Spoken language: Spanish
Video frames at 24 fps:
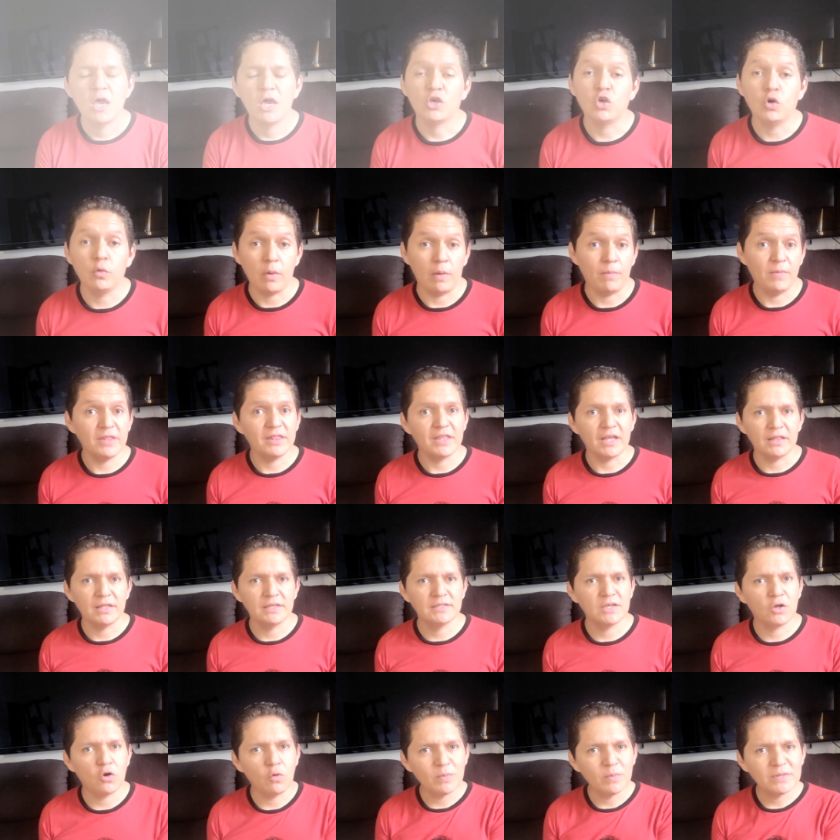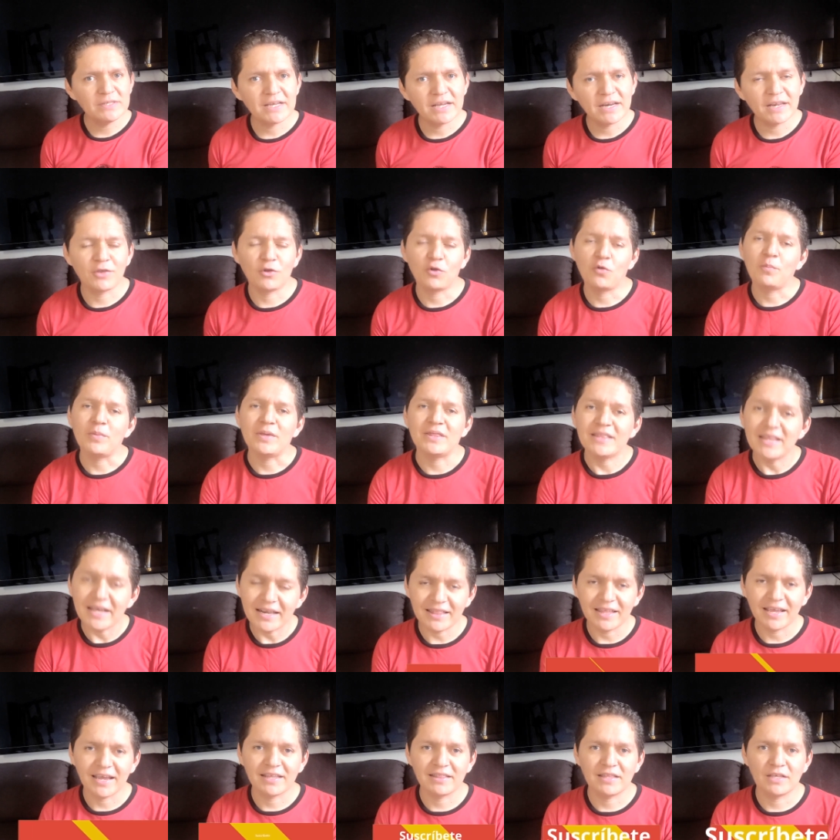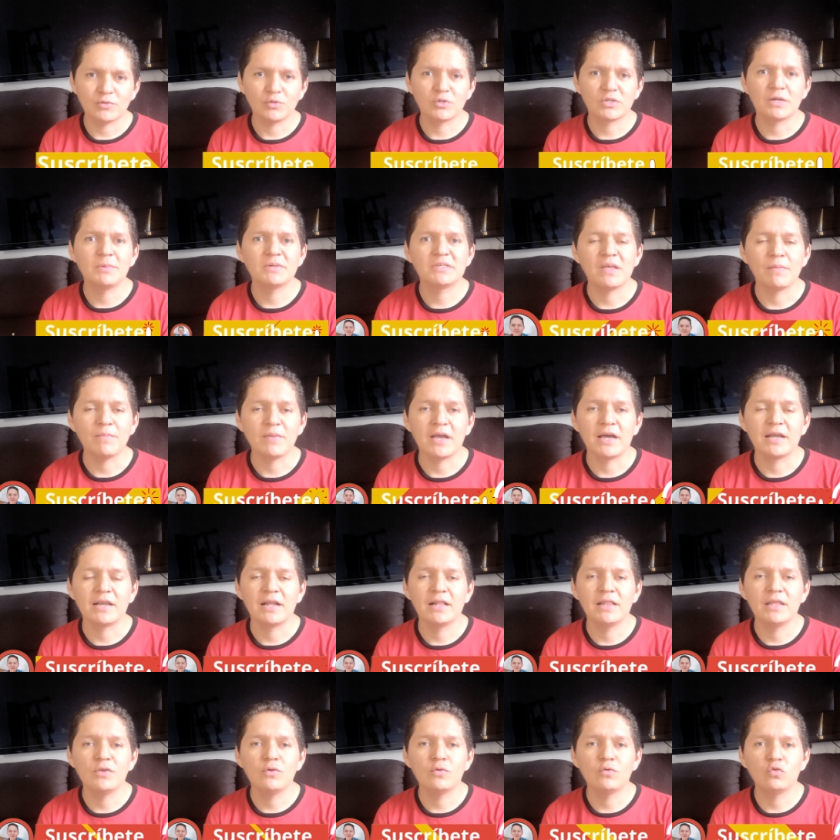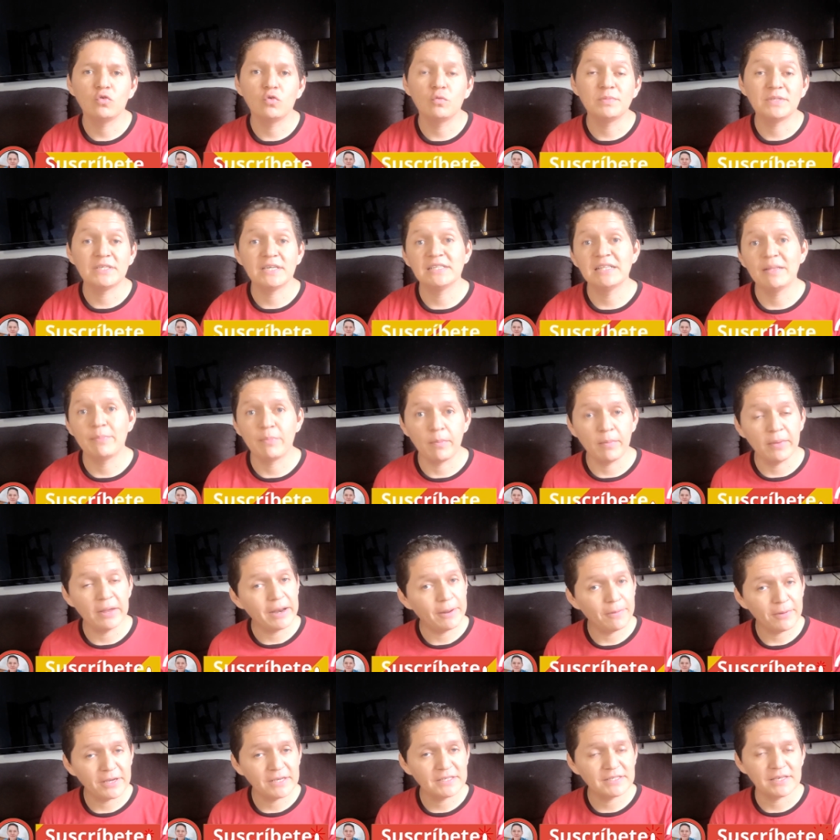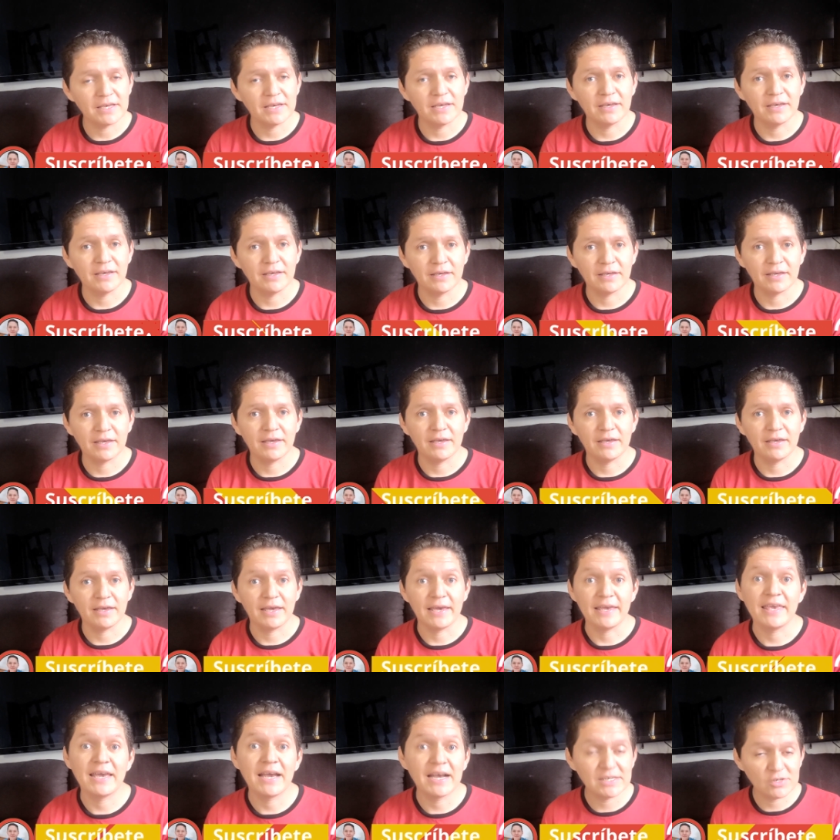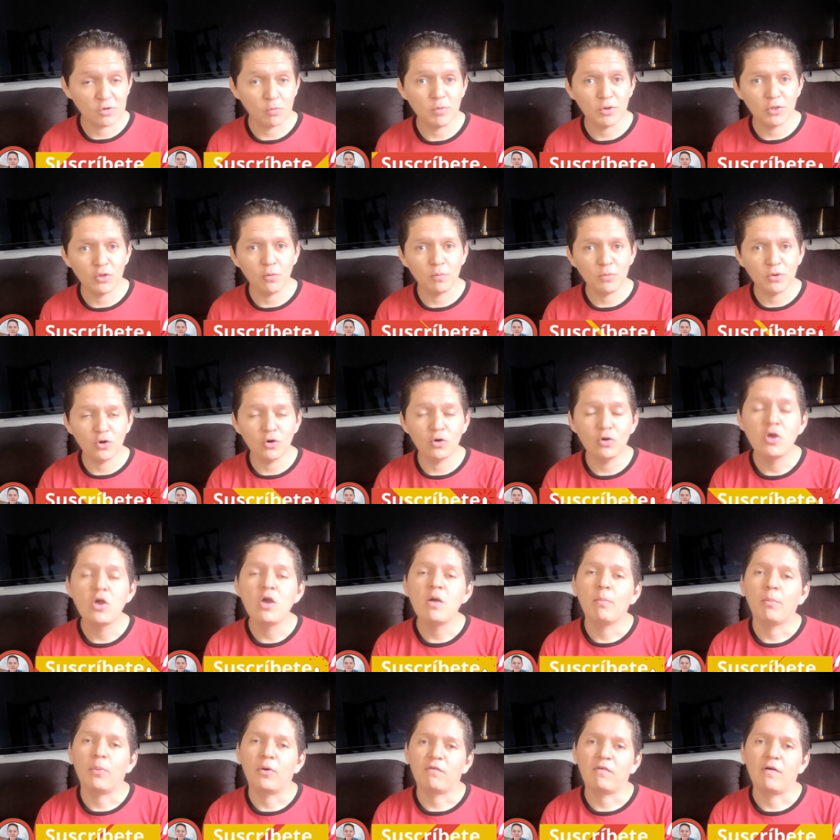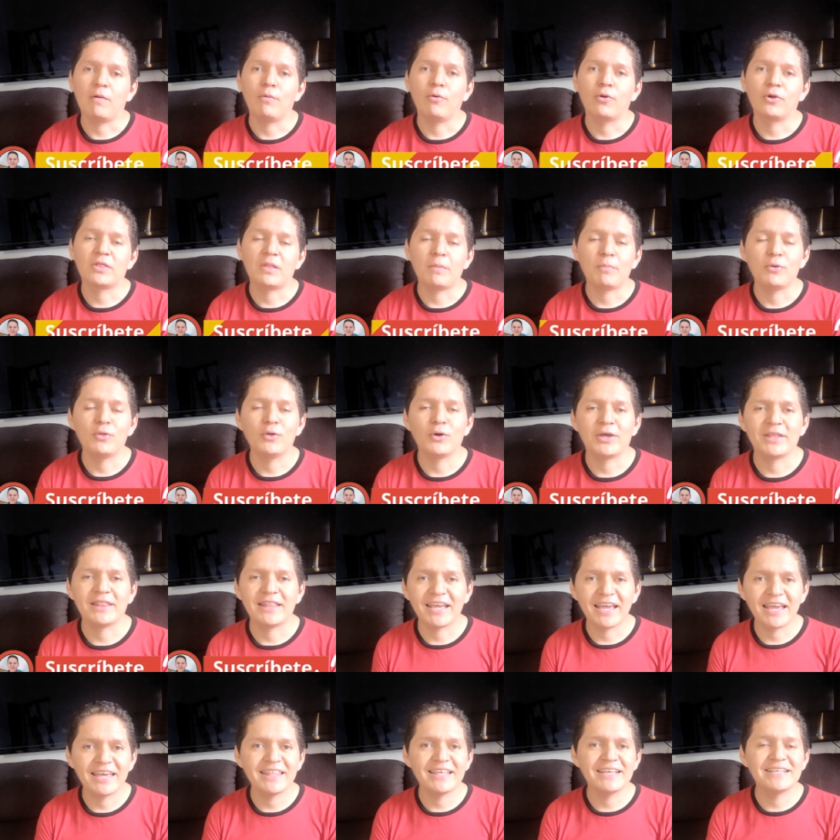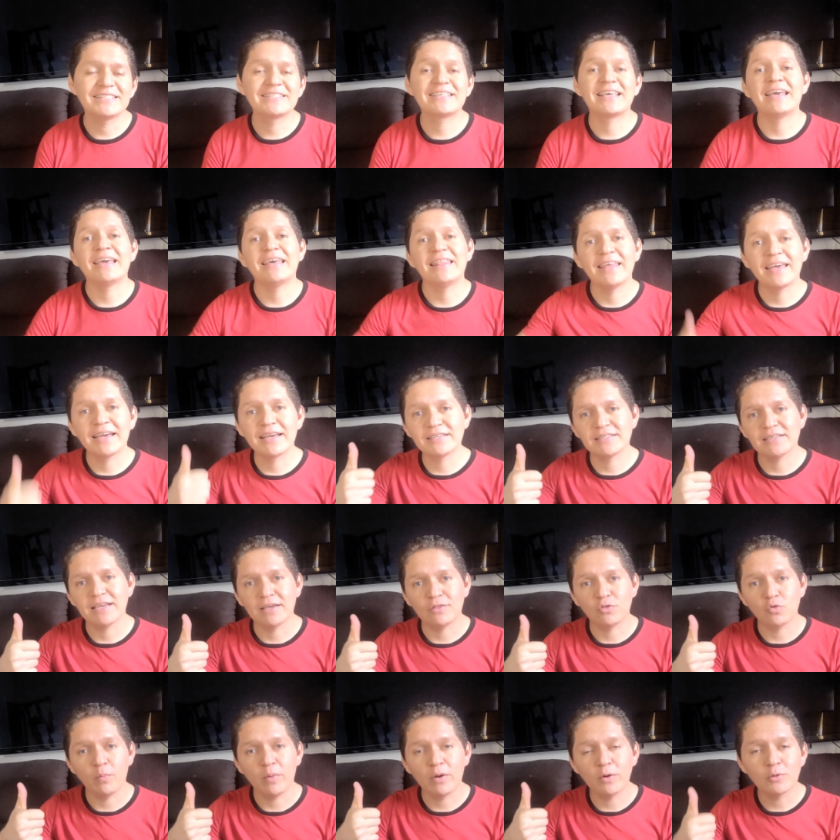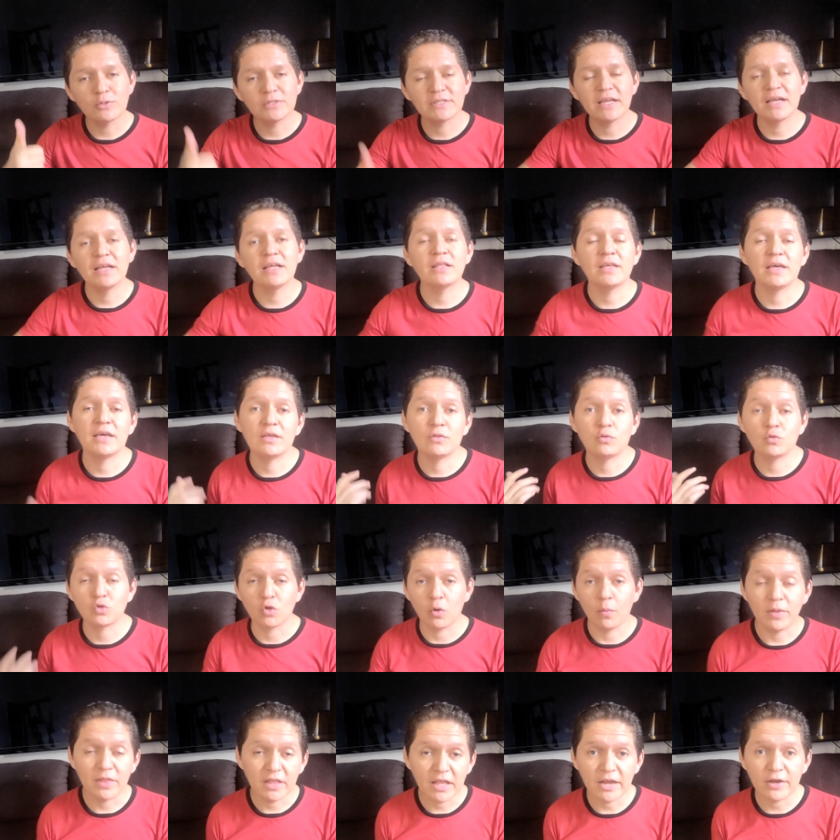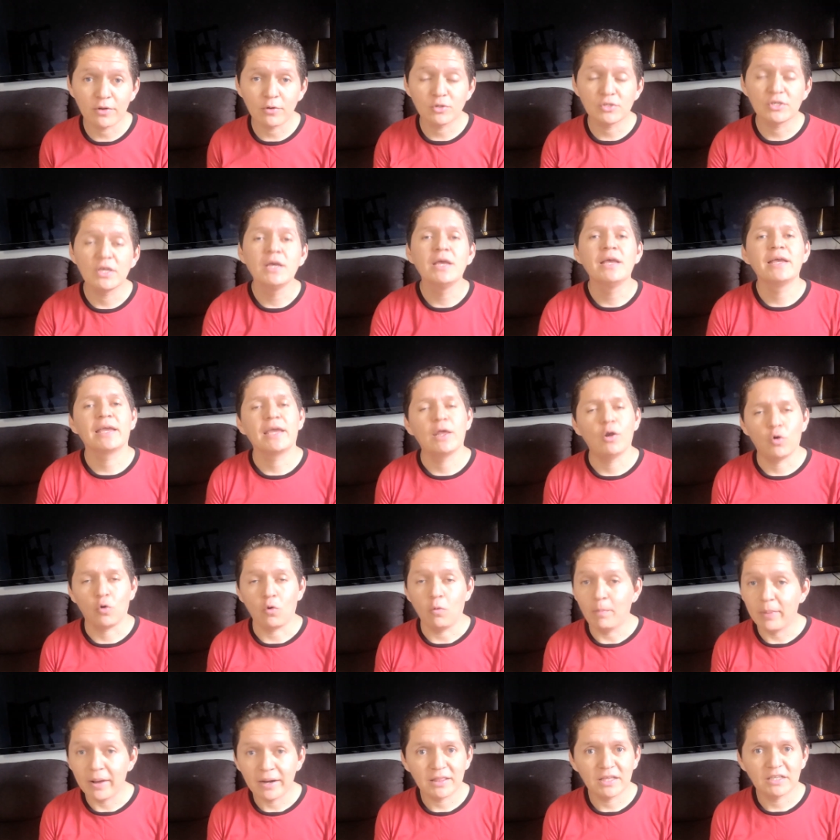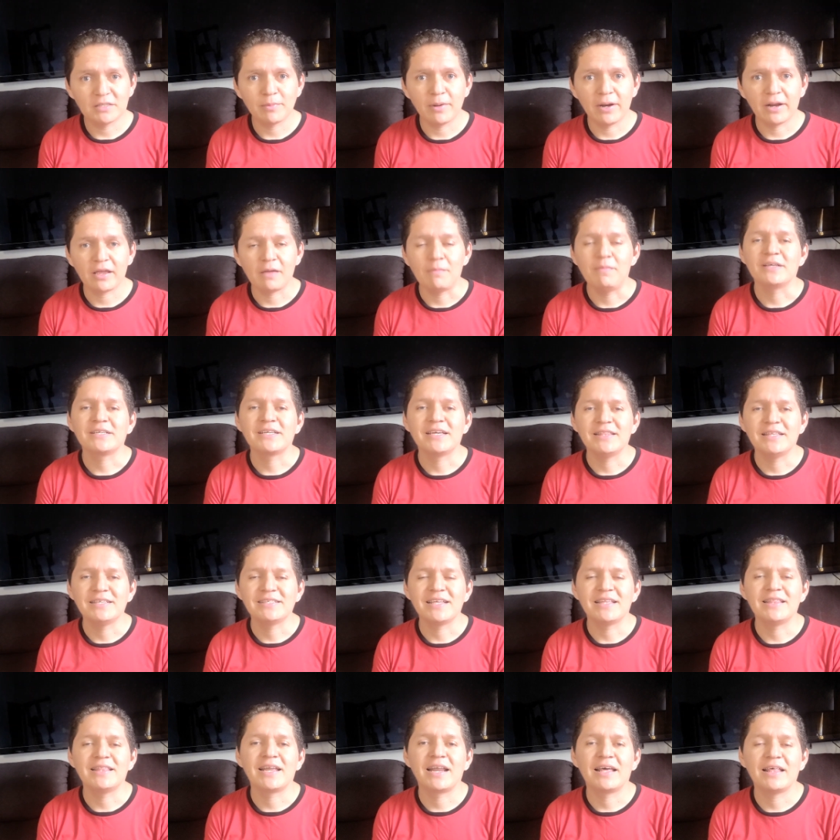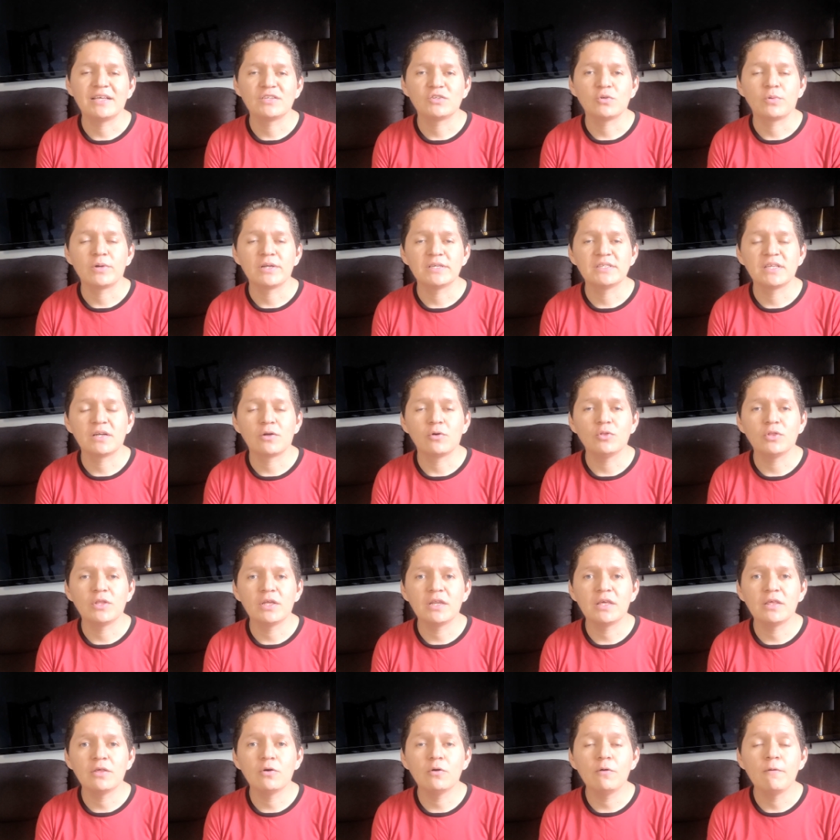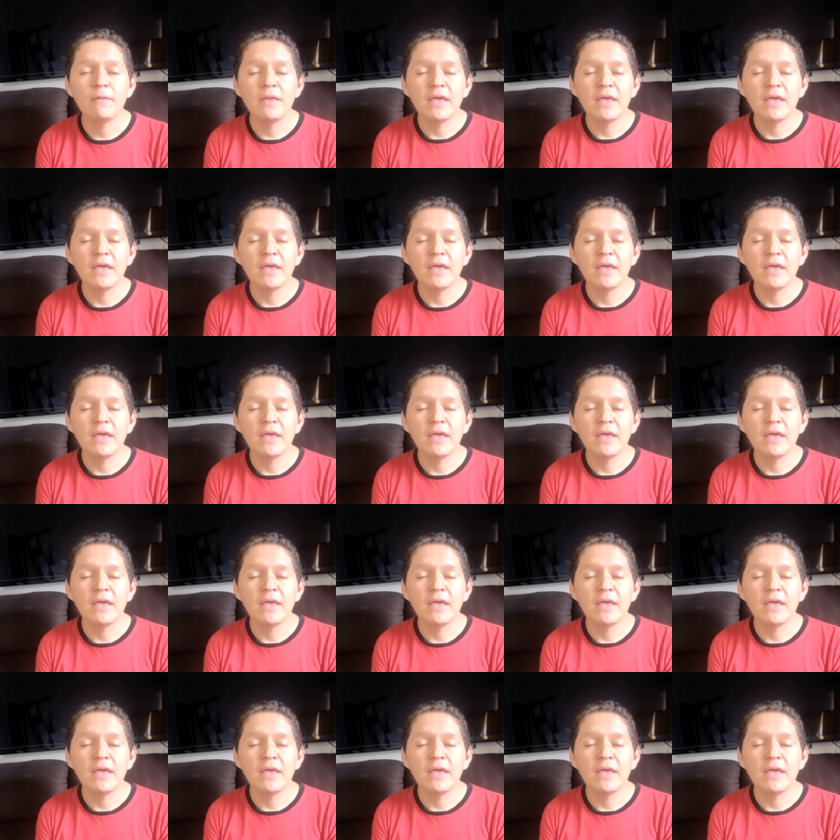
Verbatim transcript: Y obviamente antes de comenzar quiero invitarte a que te suscribas a mi canal de YouTube. Si es la primera vez eh, que, llegas a un video mío, por favor te pido que te quedes, que dejes eh, tu me gusta, de tus comentarios, que lo compartas para que más gente esté enterada sobre este contenido.